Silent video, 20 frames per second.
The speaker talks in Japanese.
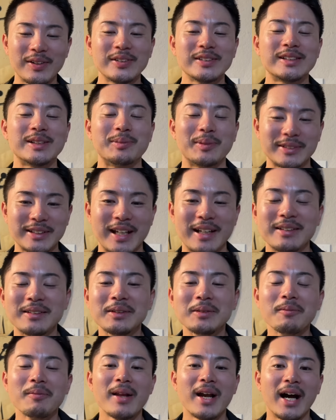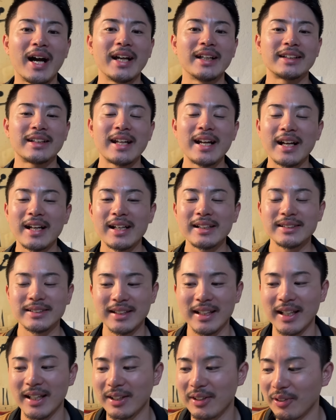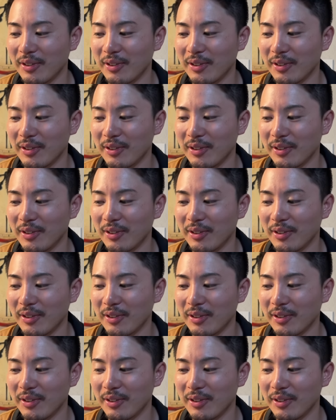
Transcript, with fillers: ねすいませんはいてな感じで